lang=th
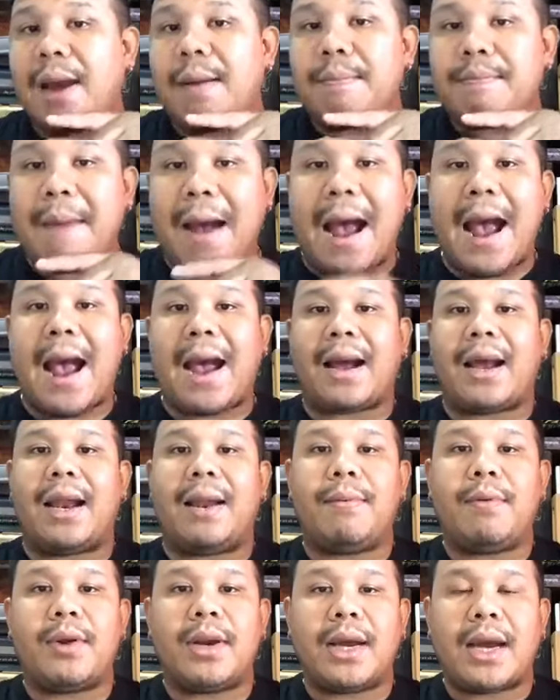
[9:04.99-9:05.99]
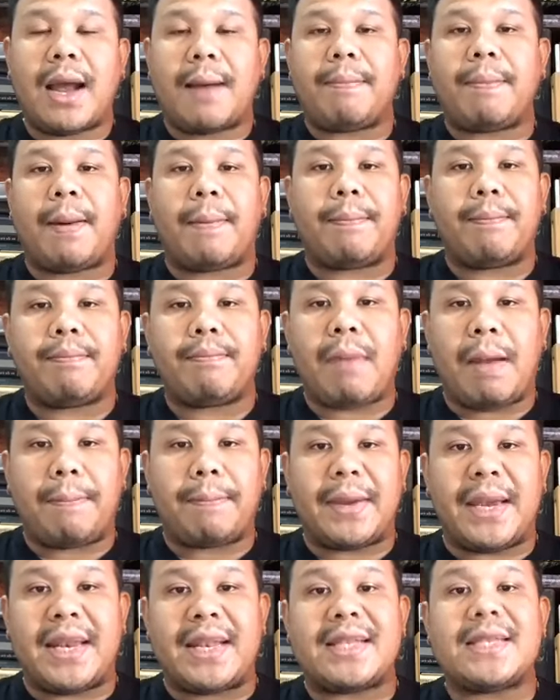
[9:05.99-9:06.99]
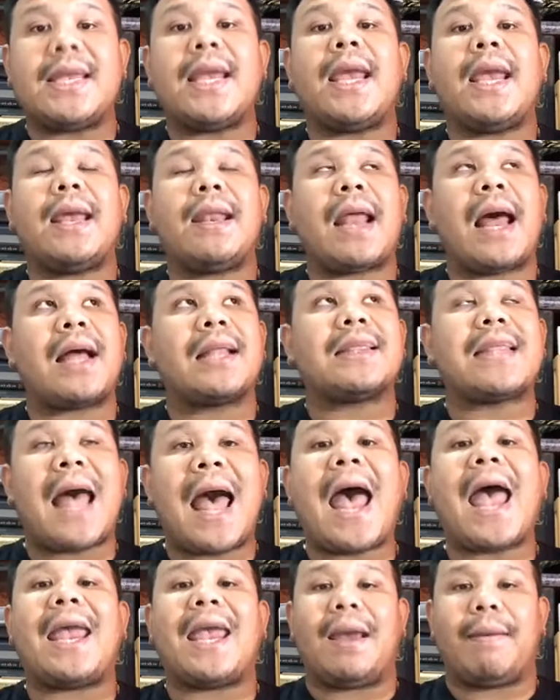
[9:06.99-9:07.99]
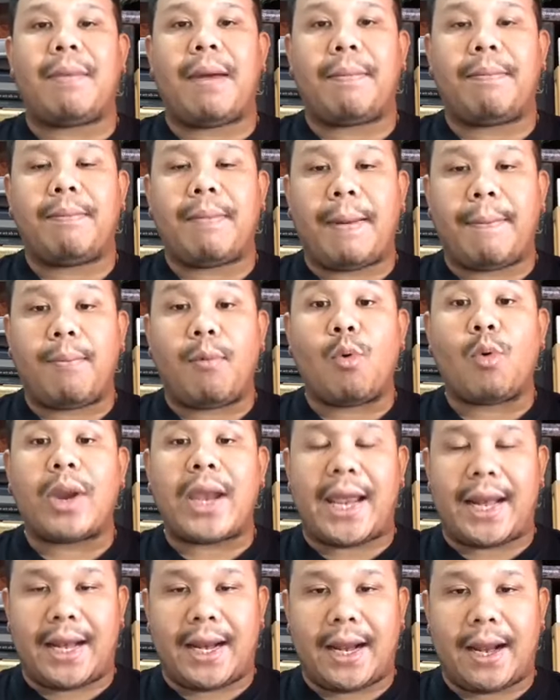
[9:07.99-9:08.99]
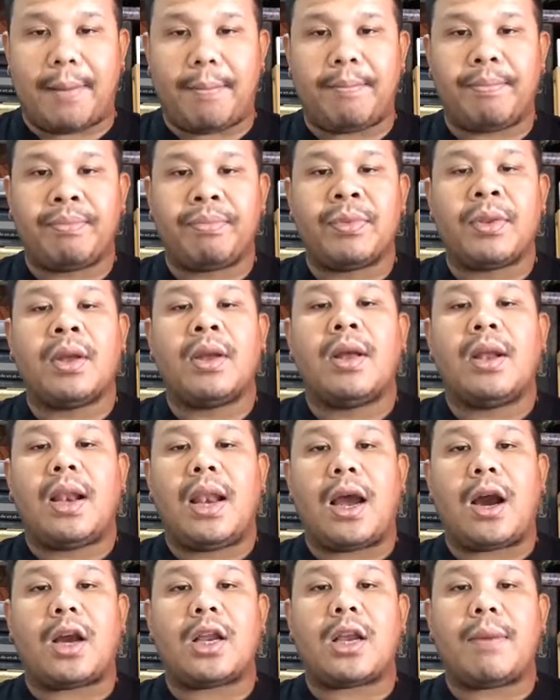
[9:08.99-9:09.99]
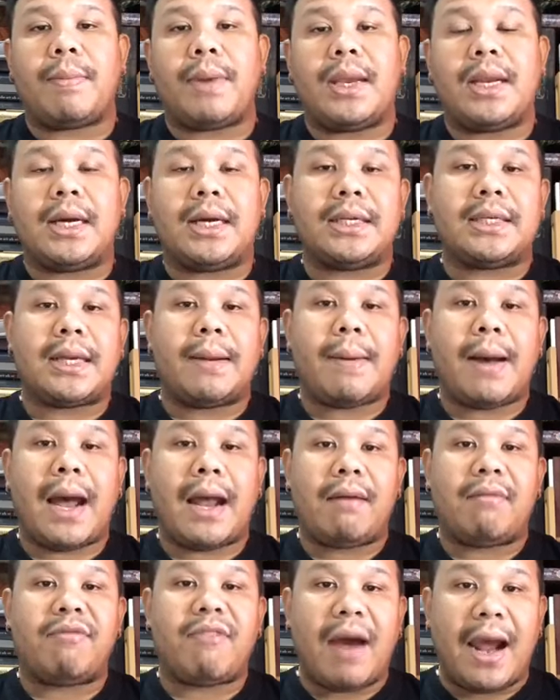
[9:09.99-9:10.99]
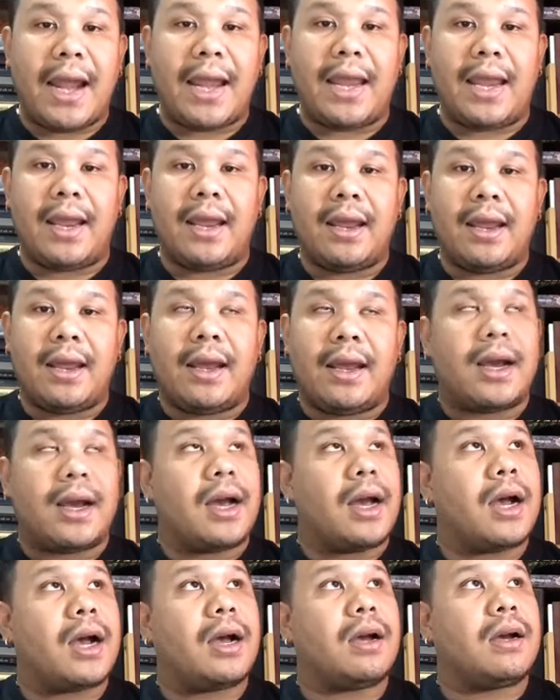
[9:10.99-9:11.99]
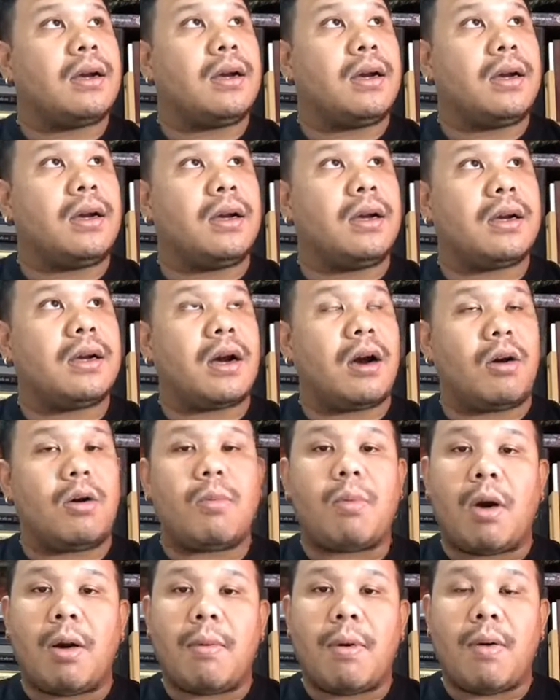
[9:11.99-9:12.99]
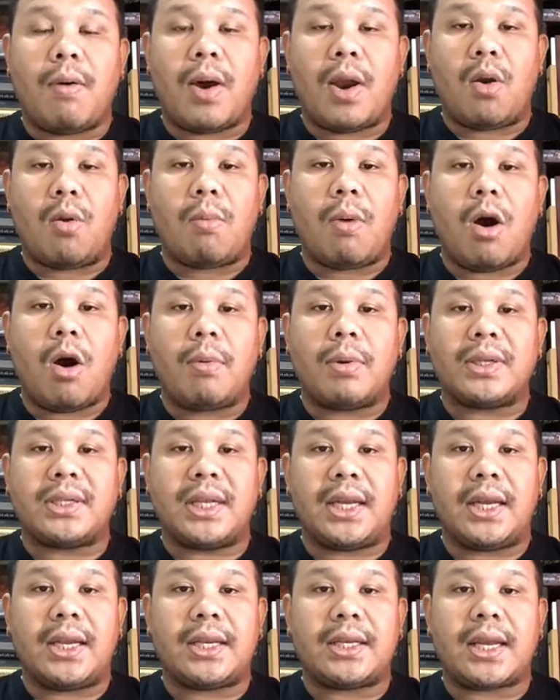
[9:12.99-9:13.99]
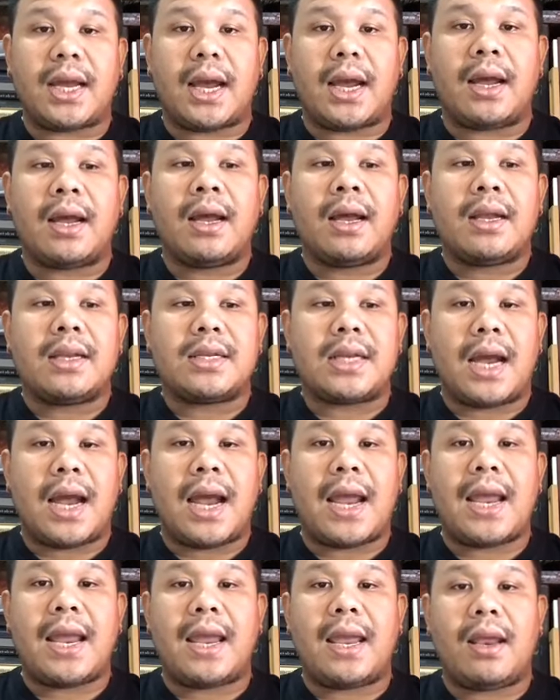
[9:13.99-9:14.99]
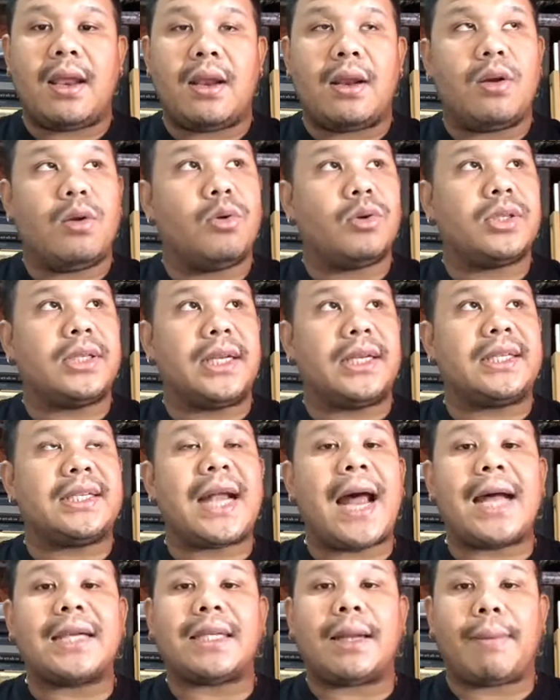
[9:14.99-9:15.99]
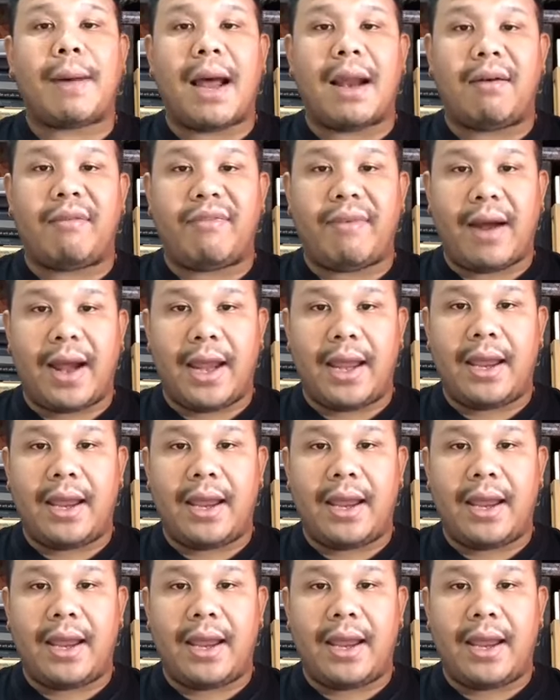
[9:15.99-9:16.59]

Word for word: งปาก อะไรพวกนี้ครับ แบบแบบกินเจทางใต้อะแบบแบบภูเก็ตนะครับ แล้วก็จะมีเดินสะพานไฟก็คือคือเขาเขาบอกว่าหลวงพ่อภาษีเนี่ยจะจะให้ลูกศิษย์สร้างสะพานไฟ